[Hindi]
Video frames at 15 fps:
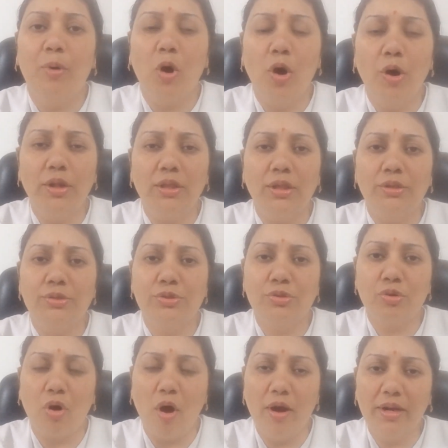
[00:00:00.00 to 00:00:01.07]
बहुत
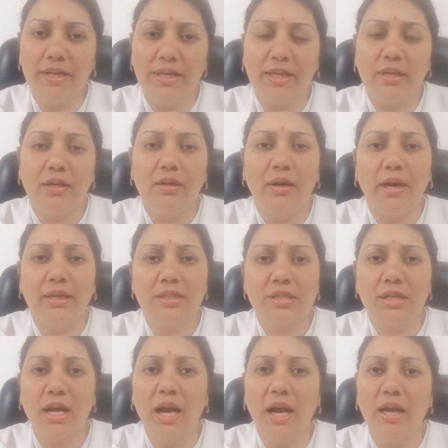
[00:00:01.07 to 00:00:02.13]
स्ट्रांगली
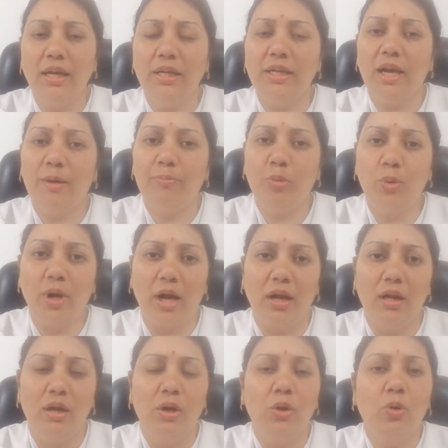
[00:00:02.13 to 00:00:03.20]
अच्छा या बुरा
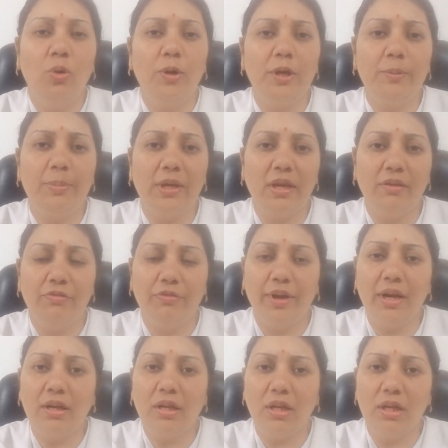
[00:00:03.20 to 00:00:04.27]
कोई भी
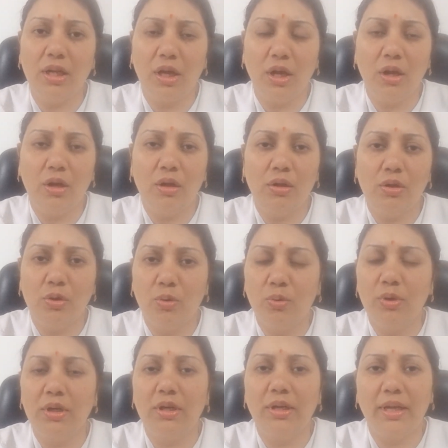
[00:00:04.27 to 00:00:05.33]
इफेक्ट ये
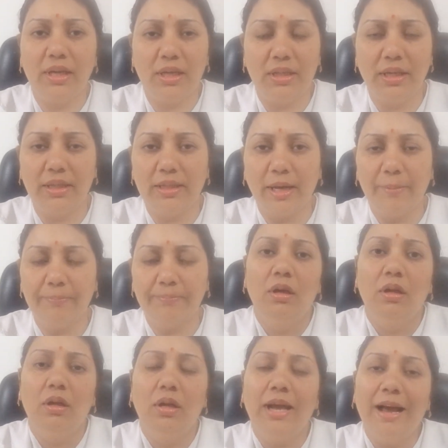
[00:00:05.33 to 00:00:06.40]
योग नहीं देता
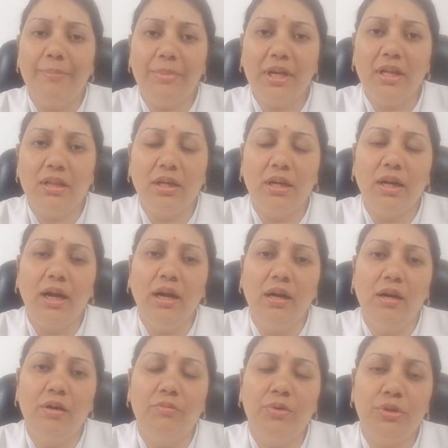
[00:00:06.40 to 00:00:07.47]
नाम की तरह
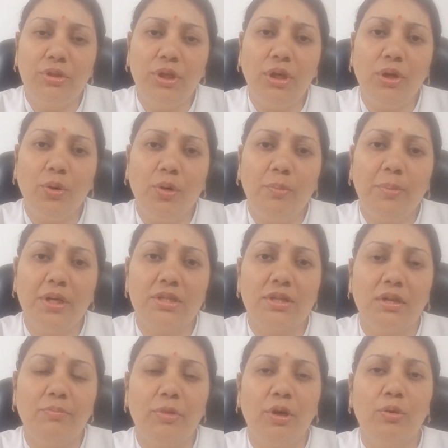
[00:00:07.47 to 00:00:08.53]
वृद्धि योग में
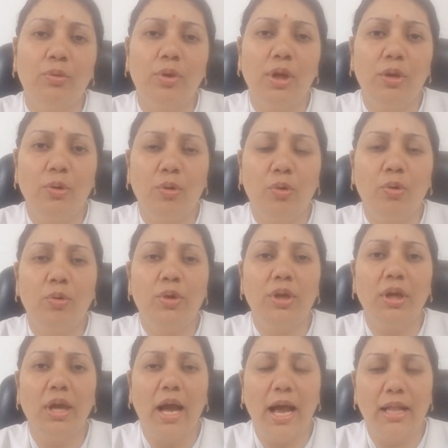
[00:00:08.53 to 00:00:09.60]
जन्मे हुए लोगों
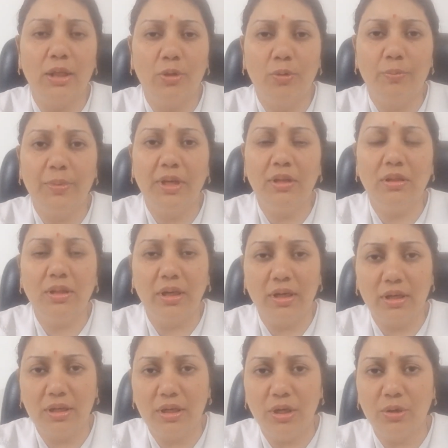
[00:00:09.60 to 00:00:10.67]
के हाथों में
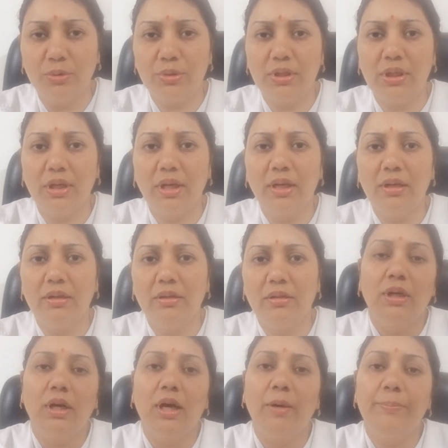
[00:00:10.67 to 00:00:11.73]
तरक्की होती है
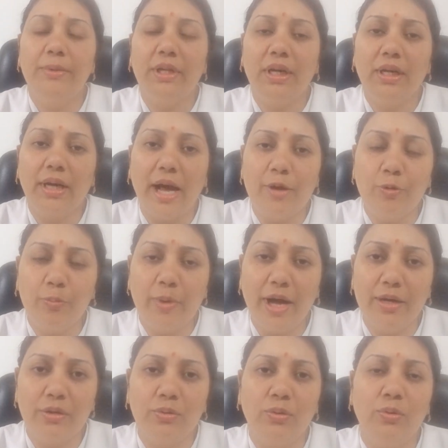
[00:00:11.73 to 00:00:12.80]
अपने
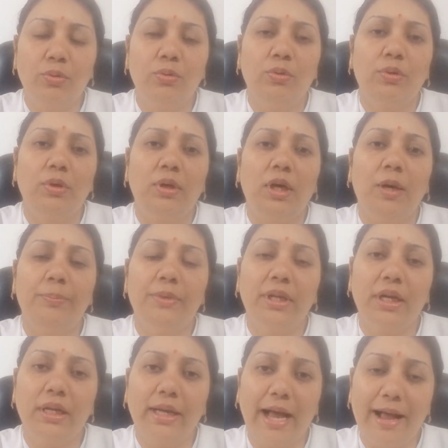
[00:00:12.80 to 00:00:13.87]
कारोबार को
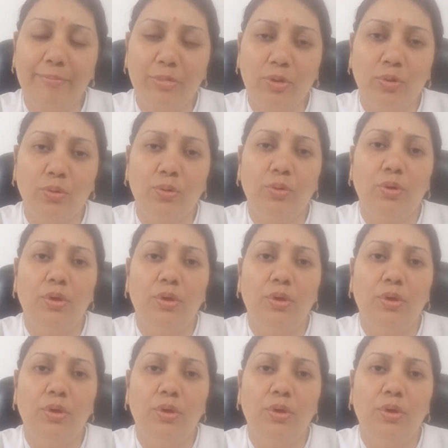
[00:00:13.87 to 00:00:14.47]
अपने काम को